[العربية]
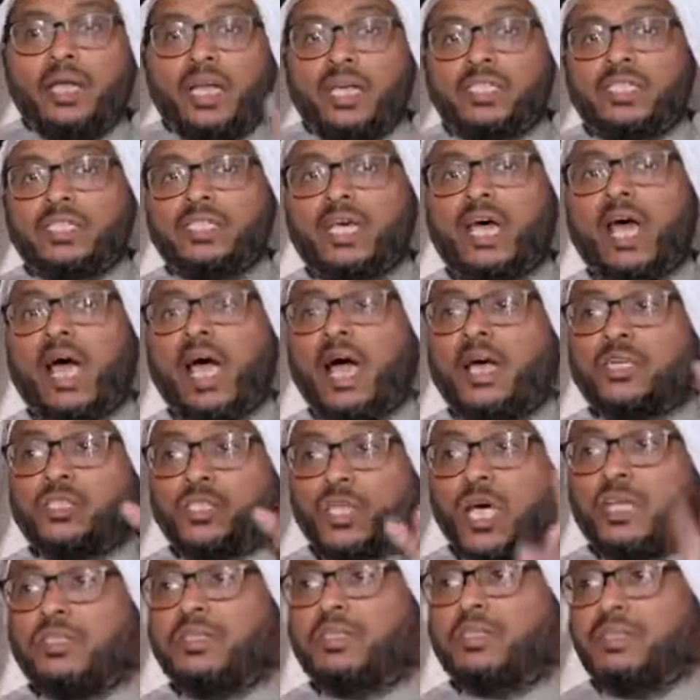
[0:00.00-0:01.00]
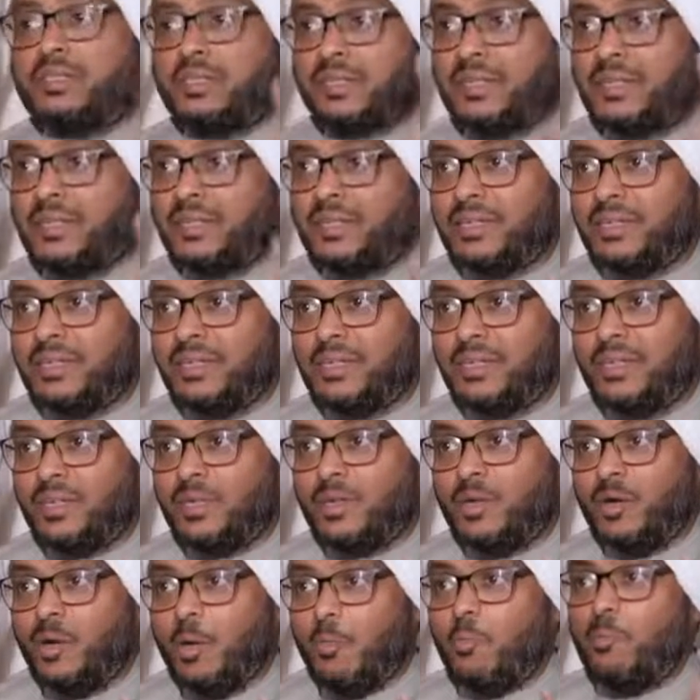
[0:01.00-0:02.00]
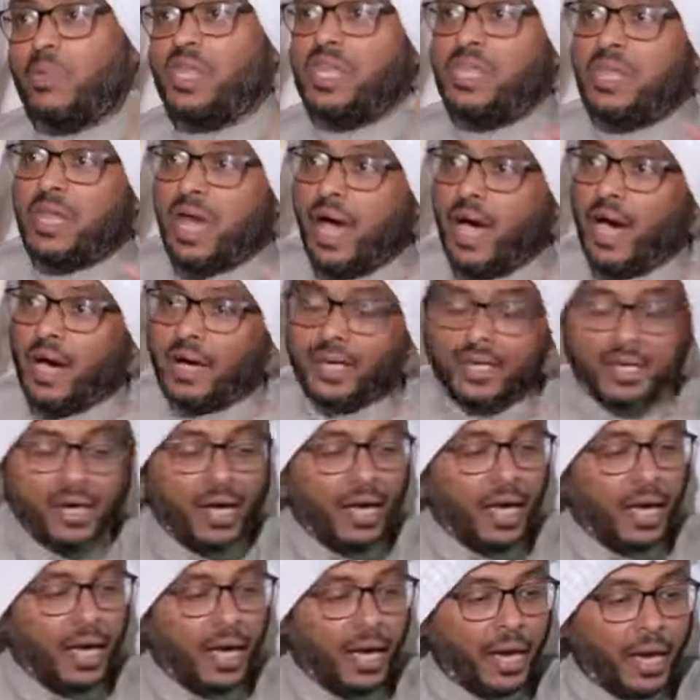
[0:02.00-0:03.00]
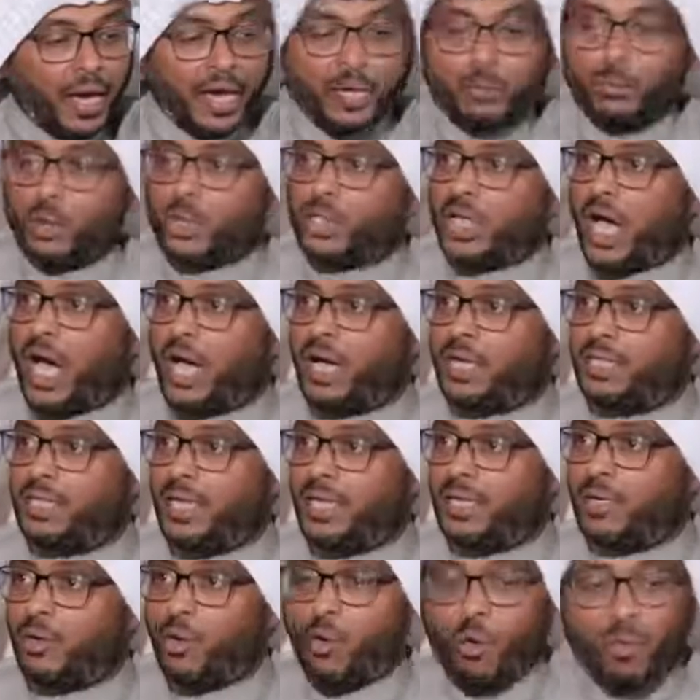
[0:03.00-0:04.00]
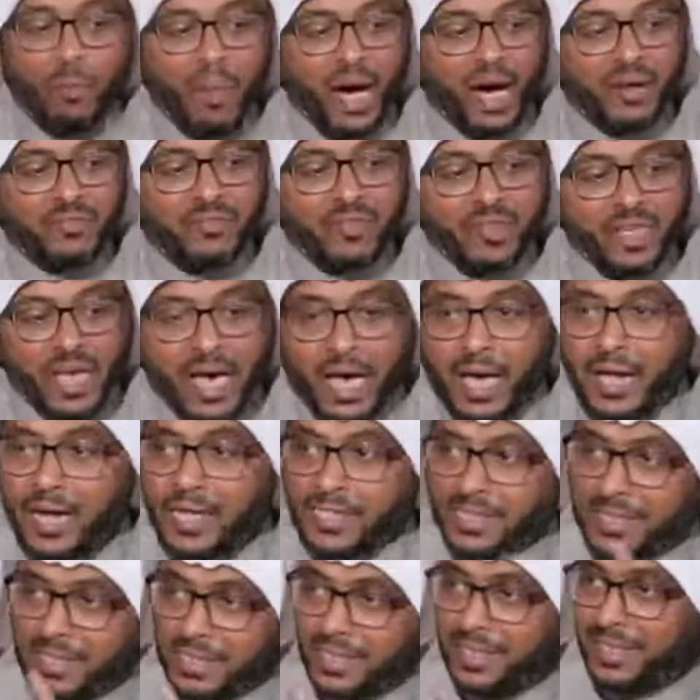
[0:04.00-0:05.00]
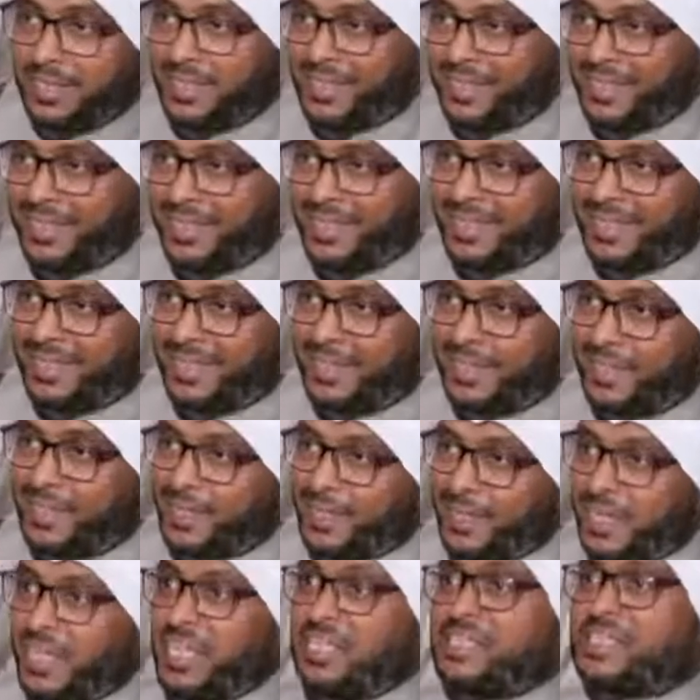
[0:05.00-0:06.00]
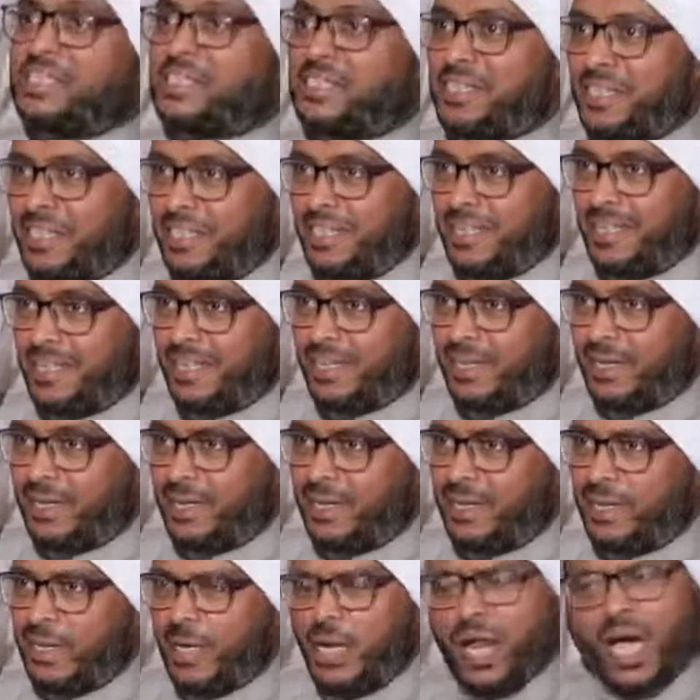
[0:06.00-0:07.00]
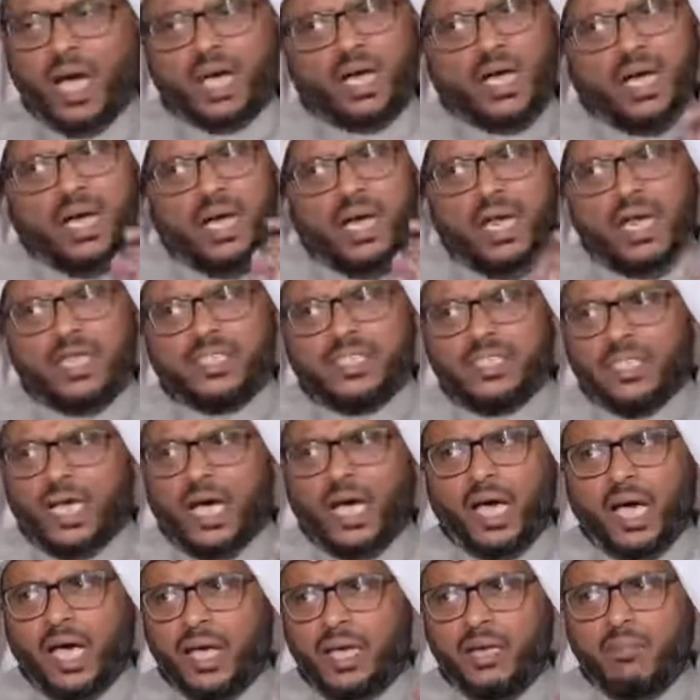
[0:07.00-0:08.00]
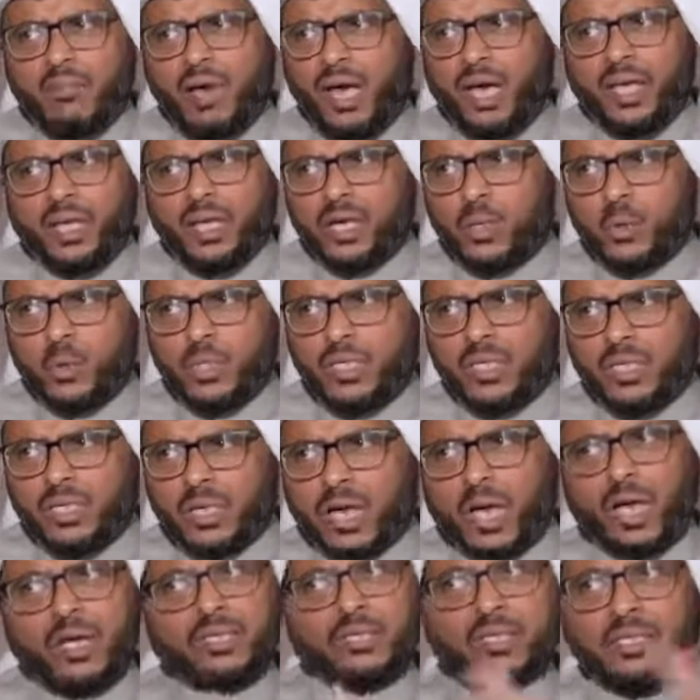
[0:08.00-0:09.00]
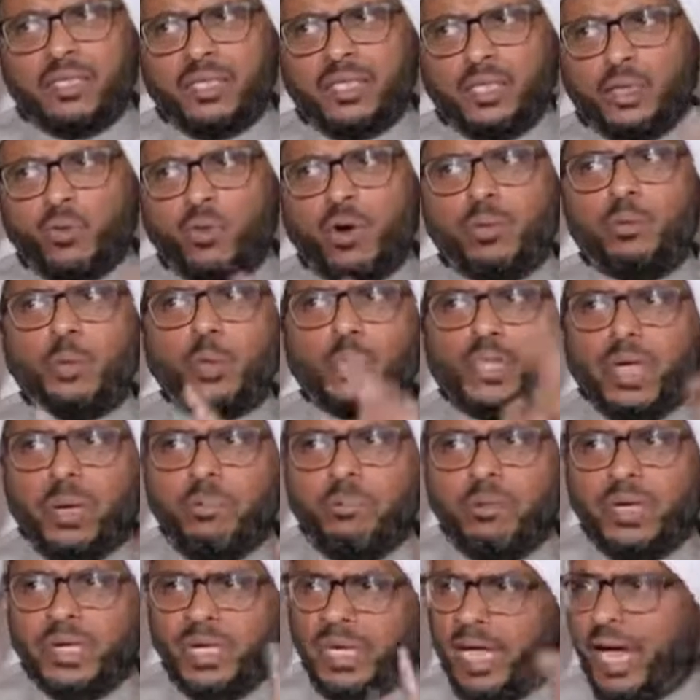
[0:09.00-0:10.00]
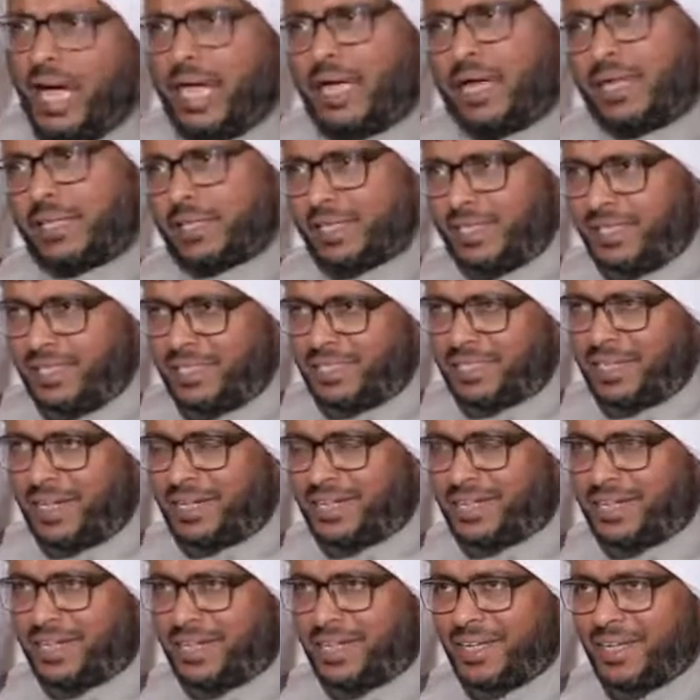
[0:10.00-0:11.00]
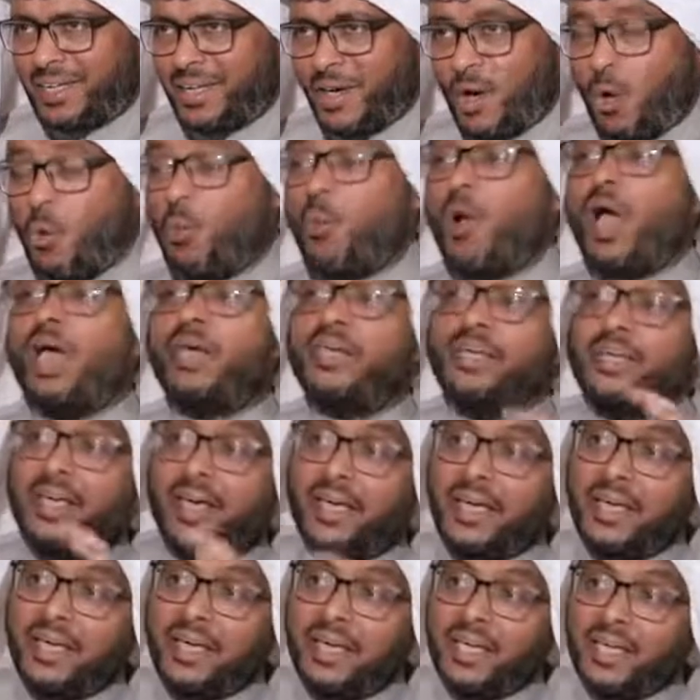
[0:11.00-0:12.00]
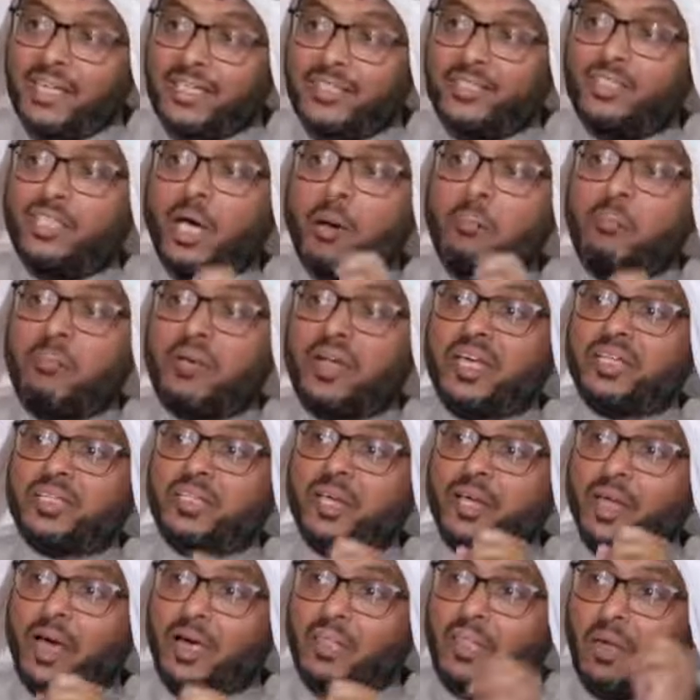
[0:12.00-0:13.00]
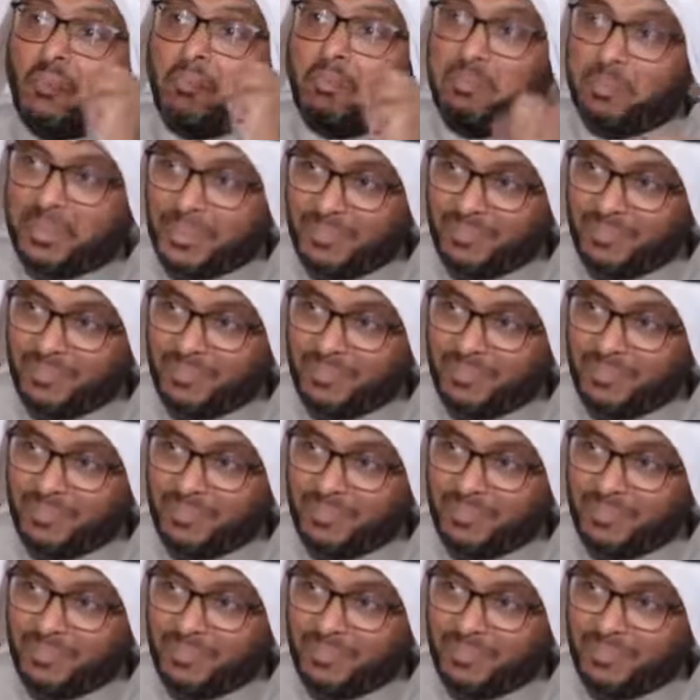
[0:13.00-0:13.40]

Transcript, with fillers: لسع اشد من نار غير مشاهده وما فيها لسع آه، حسي لكن نعم. لسعها المعنوي خطير ومدمر لحياه الانسان وهي جمره الغضب